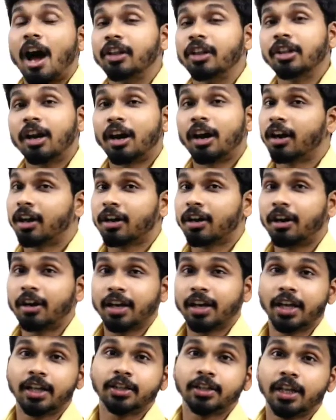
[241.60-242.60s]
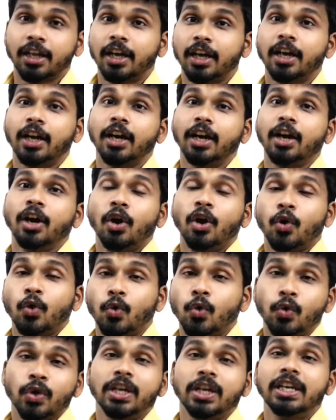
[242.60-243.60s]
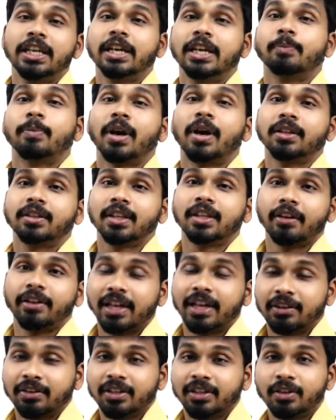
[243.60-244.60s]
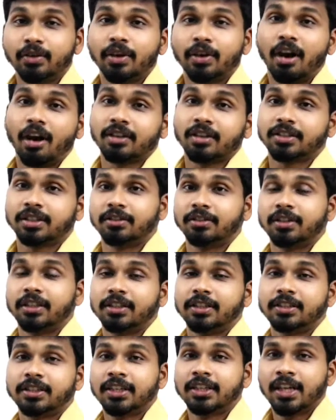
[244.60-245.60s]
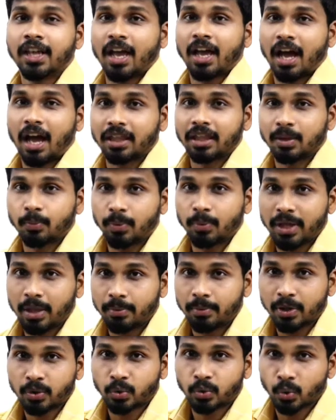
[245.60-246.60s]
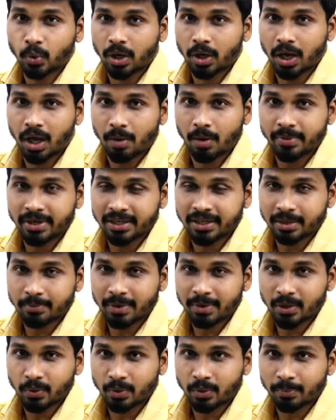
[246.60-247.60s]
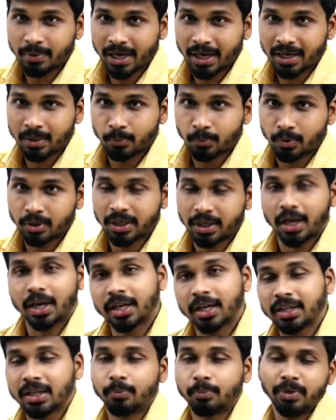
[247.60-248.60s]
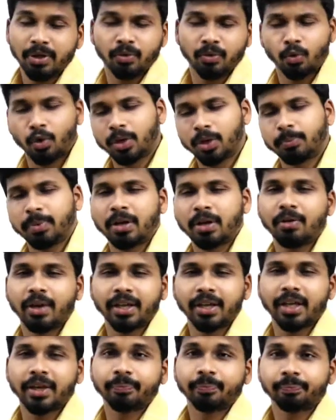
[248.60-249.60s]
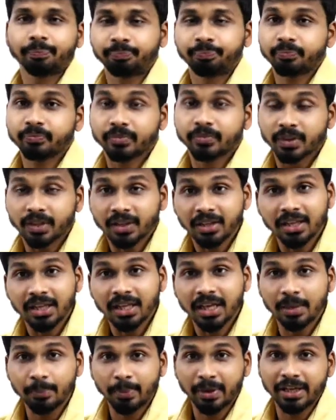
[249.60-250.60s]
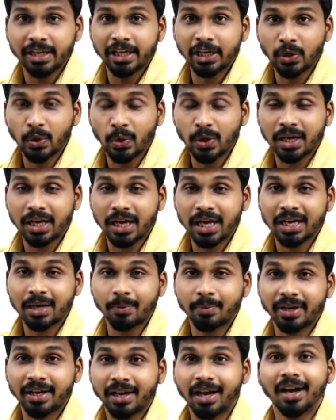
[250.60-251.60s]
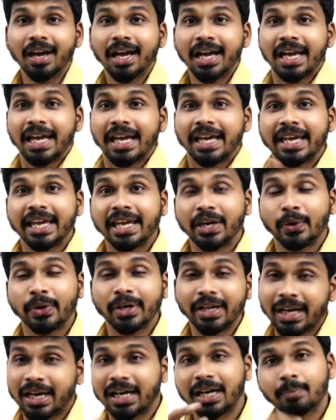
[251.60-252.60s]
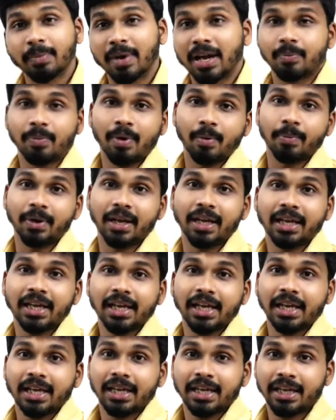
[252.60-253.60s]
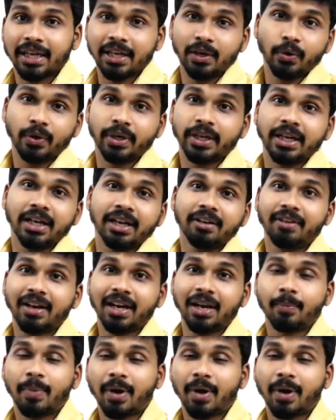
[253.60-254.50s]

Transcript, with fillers: அந்த அழகான அந்த குயிலியை பார்த்து அவங்களுக்கு வந்து ஒரு ஆசை வந்துருச்சு அந்த பிள்ளை எப்படியா தூக்கலாம் அப்படின்ற மாதிரி ஒரு பிளானை போட்டு அங்கேருந்து எப்படியோ ஓடி போயிடுவாங்க இப்போ ஹீரோ இருக்கார் அப்படின்னா ஹீரோயின் கண்டிப்பாக இருப்பாப்புல ஹீரோயின் என்ன வேலை